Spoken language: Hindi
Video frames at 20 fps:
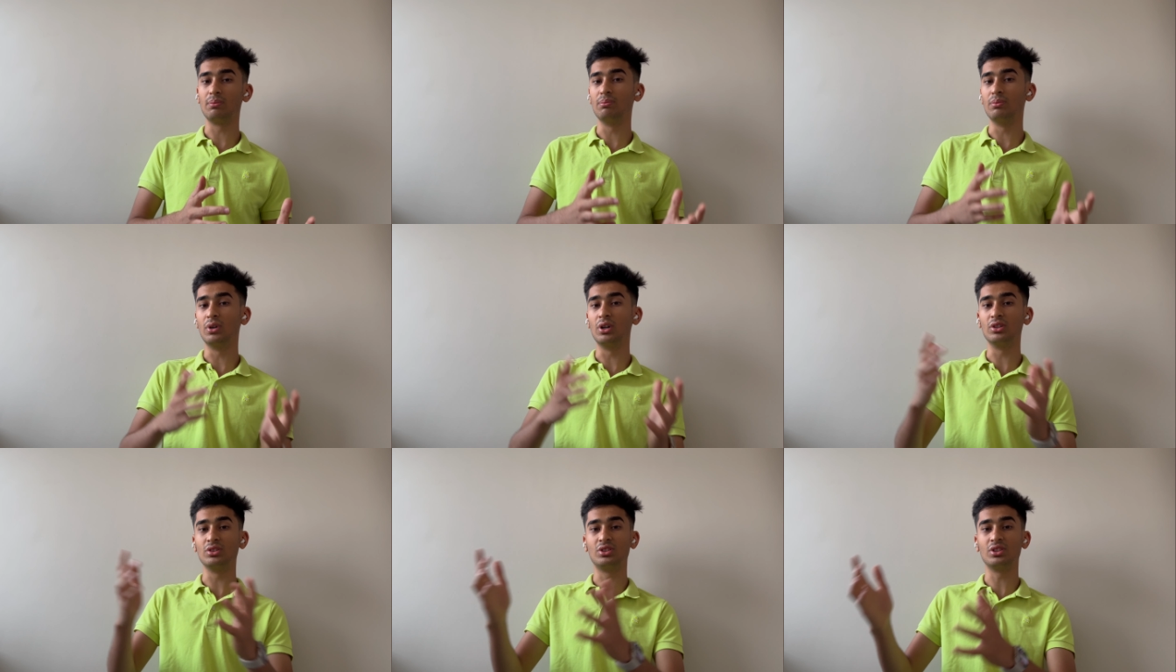
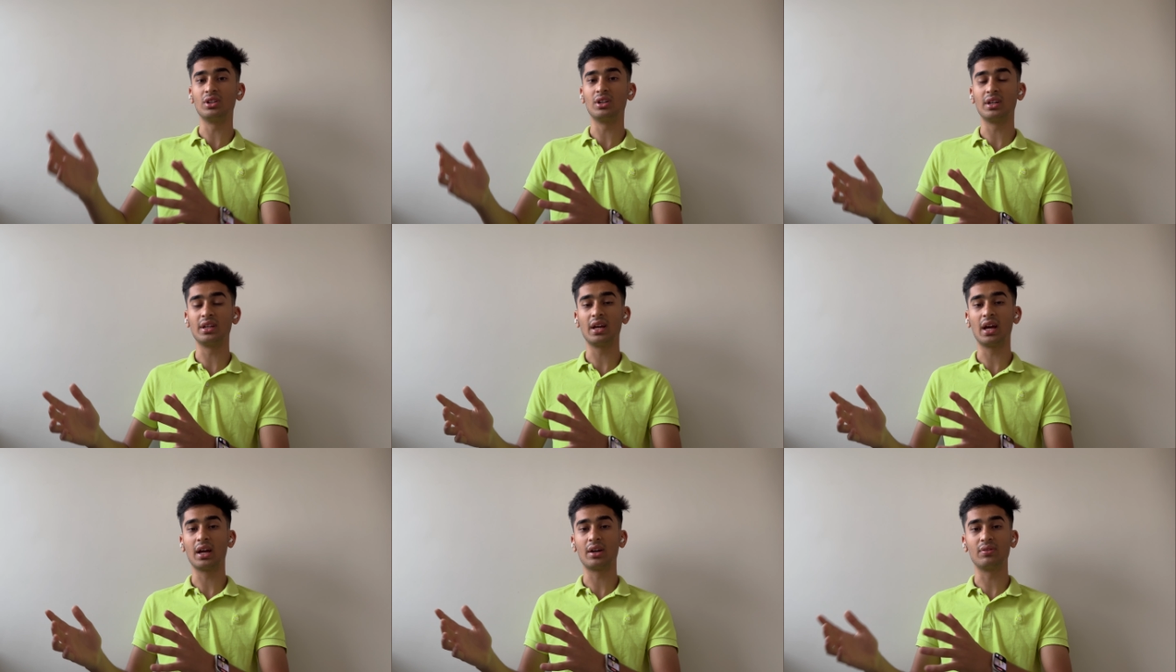मर्जर
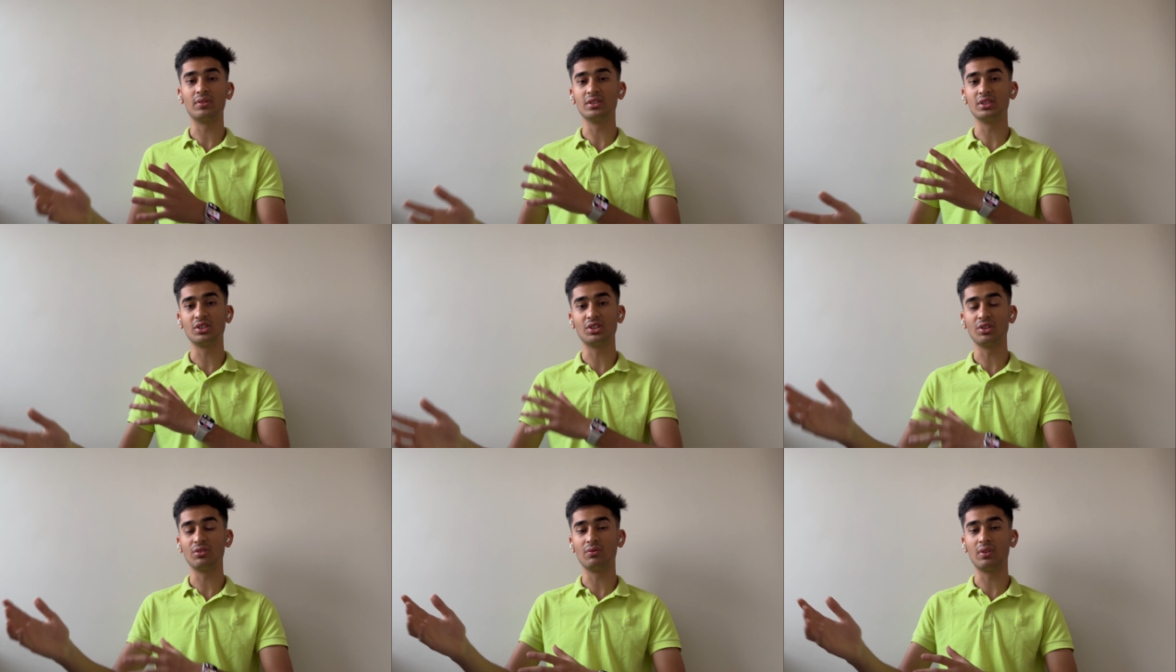या
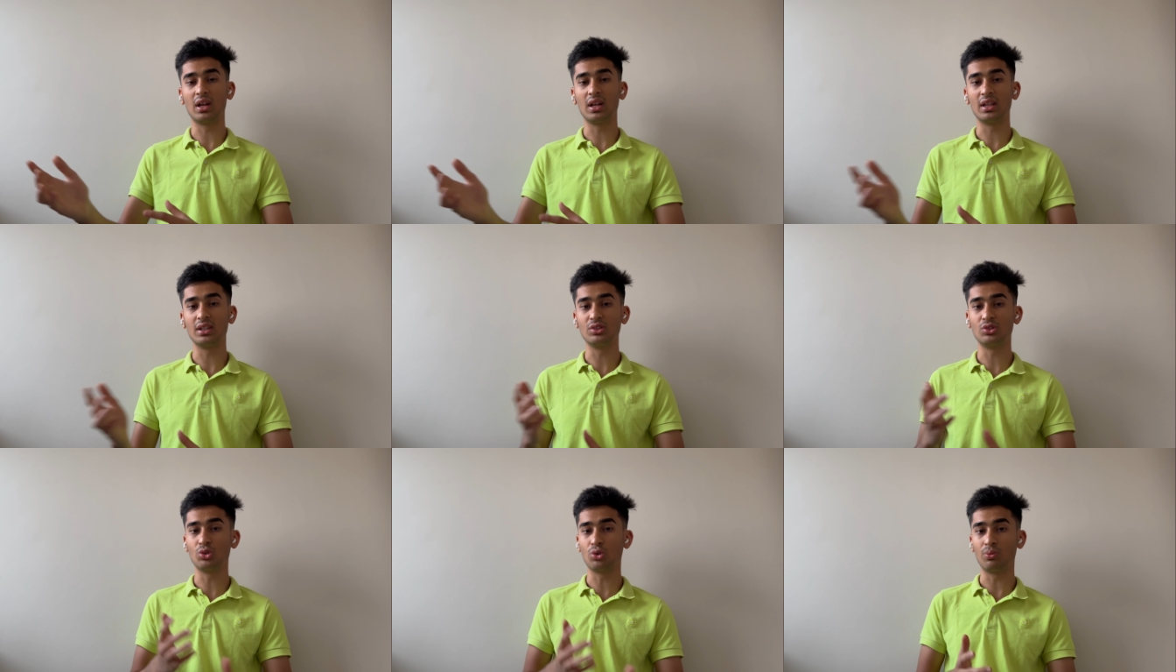एक्विजिशन वाले
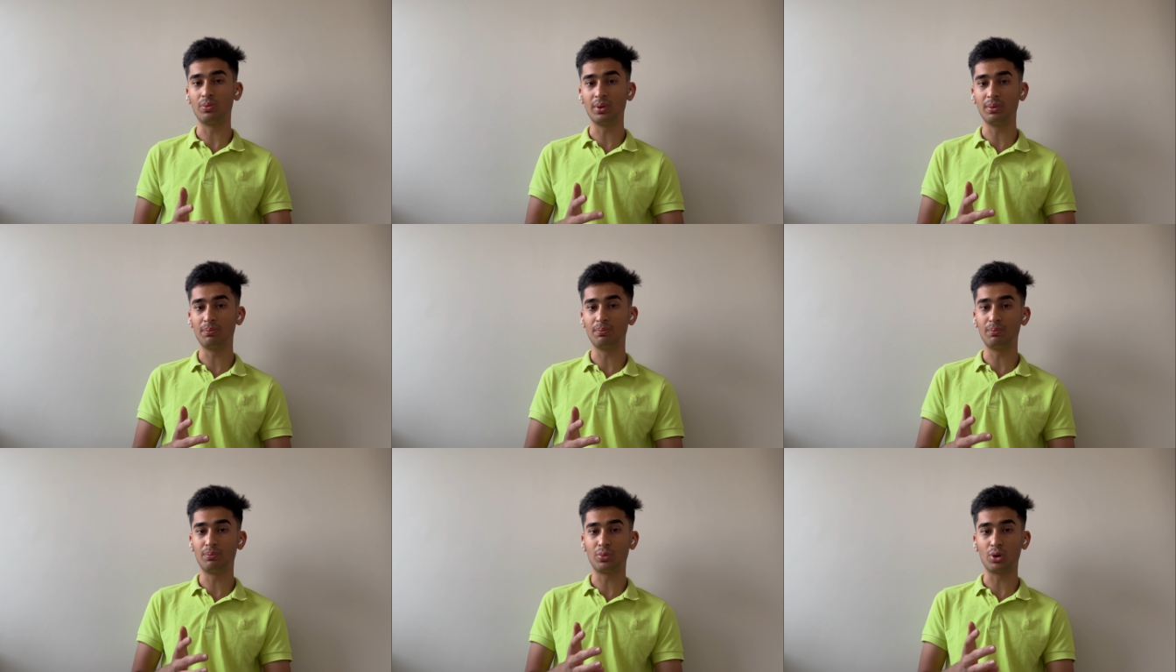जो भी
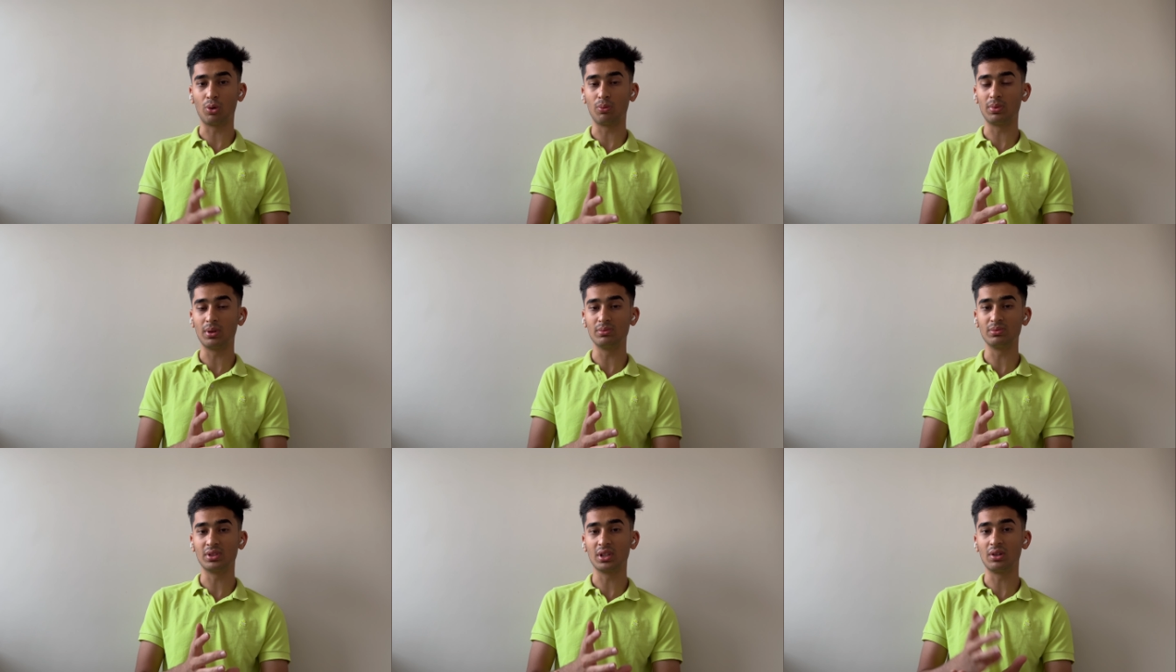
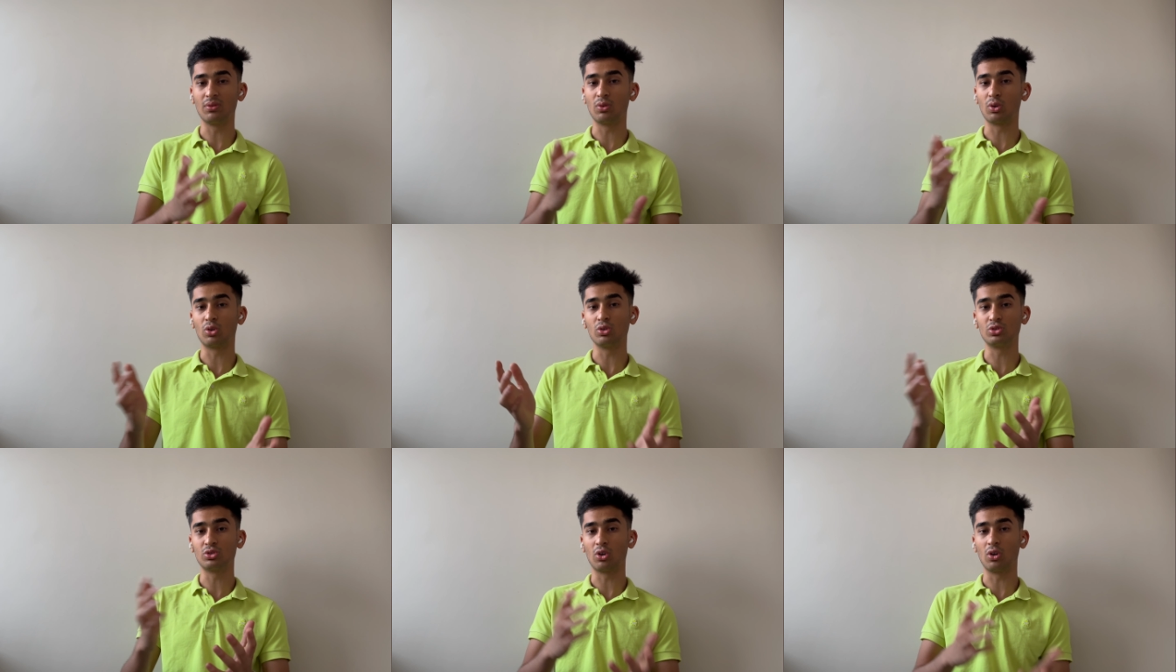प्रॉब्लम्स है वो
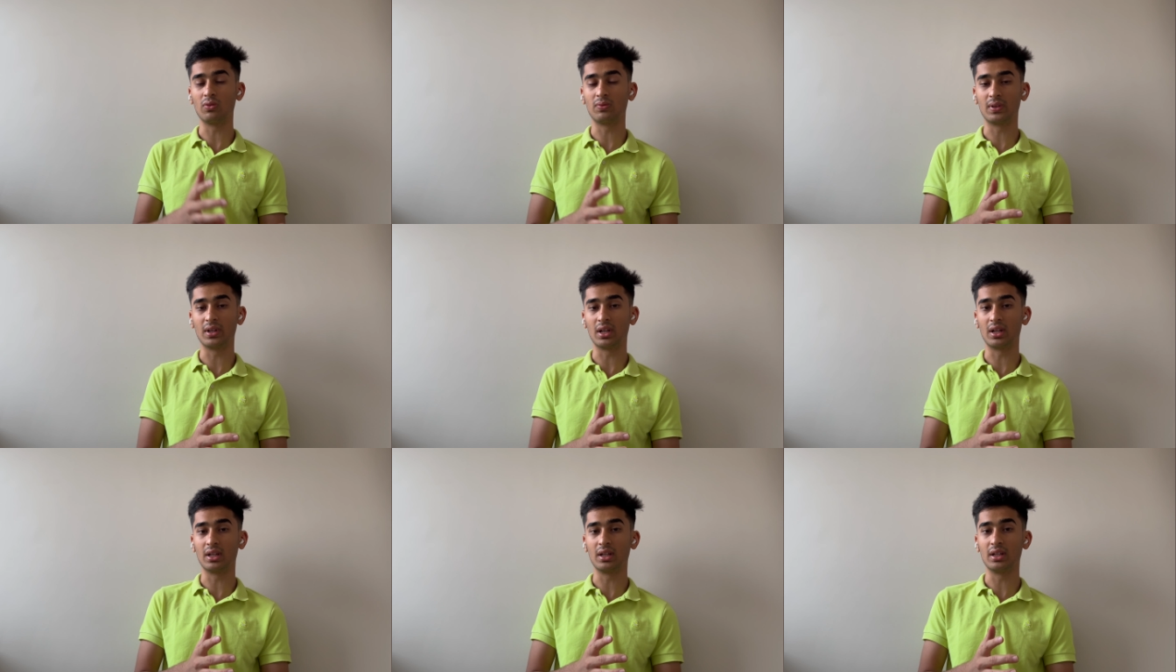खुद सॉल्व
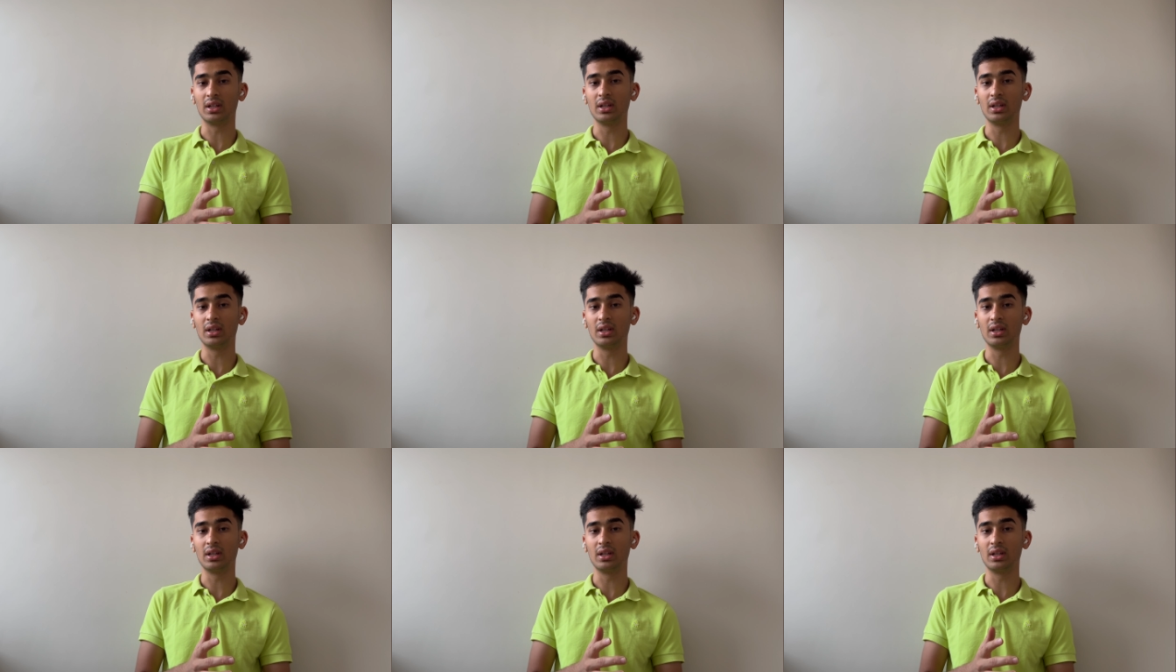कर ले